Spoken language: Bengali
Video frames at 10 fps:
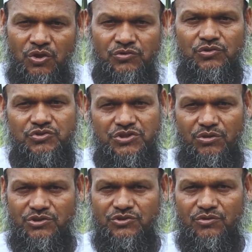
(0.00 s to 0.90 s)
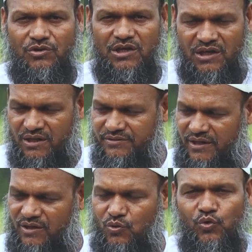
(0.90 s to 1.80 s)
সন্তুষ্টি অর্জন করা
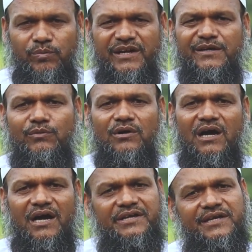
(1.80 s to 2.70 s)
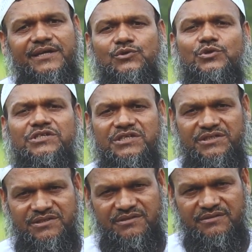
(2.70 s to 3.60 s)
তাহলে কুরবানি এবং আঁকিকে দুই
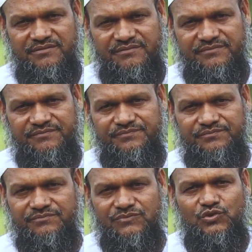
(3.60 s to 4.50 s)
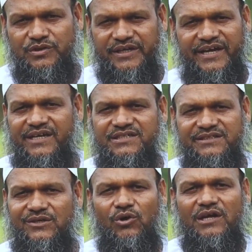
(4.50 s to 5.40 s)
জিনিস দুইটাকে
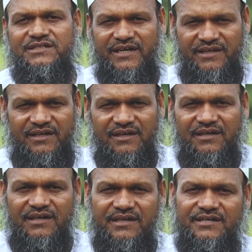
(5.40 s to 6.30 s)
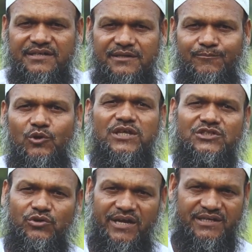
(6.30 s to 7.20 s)
একসাথে করা যায় না এটা একটা
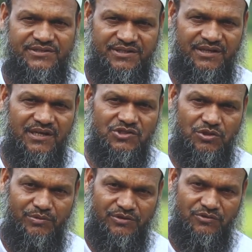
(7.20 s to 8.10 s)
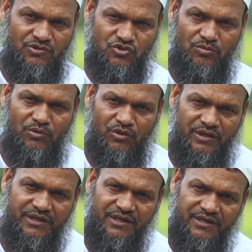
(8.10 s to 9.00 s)
প্রথা চলে আসছে সম্মানিত দর্শক
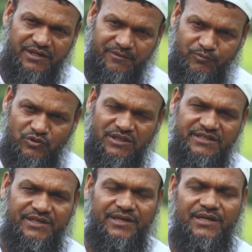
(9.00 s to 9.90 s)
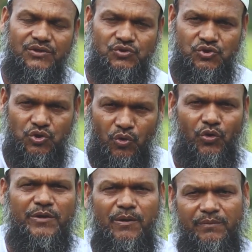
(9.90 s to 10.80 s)
মণ্ডলী এই প্রথা থেকে
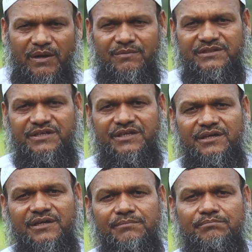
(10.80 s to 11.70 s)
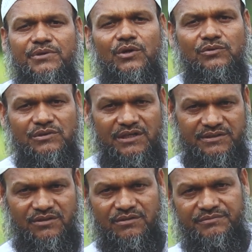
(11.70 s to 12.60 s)
জরুরিভাবে আমাদেরকে বিরত
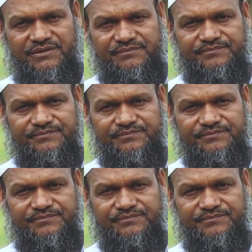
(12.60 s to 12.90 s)
থাকতে হবে